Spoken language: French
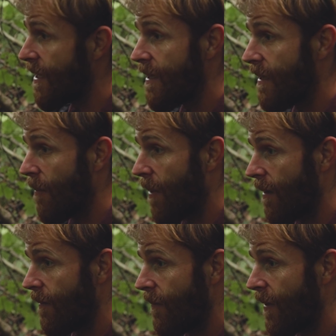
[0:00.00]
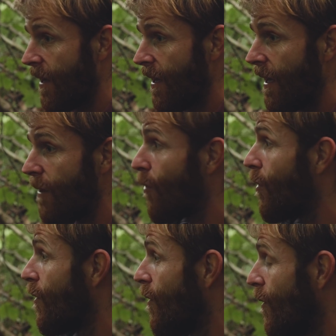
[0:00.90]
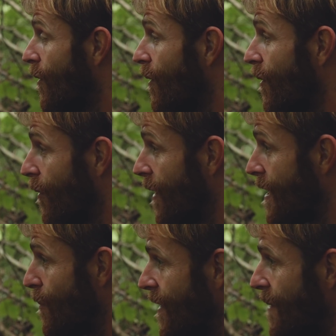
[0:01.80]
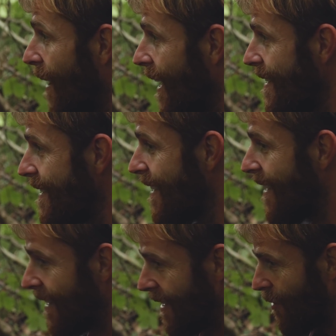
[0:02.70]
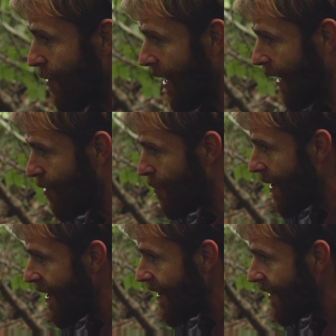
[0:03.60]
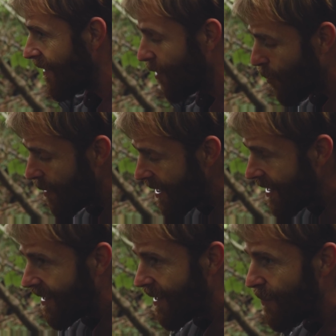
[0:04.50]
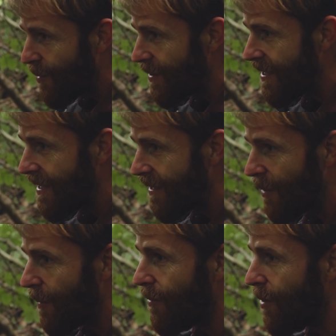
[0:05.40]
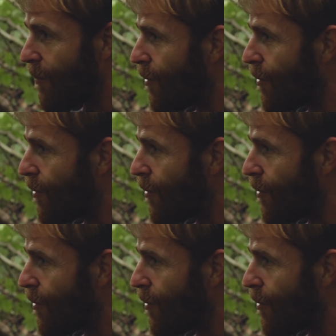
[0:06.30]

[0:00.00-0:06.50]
ça ne s'éteint pas. Et donc on a cette petite braise, on la récupère, on met des petites, euh, un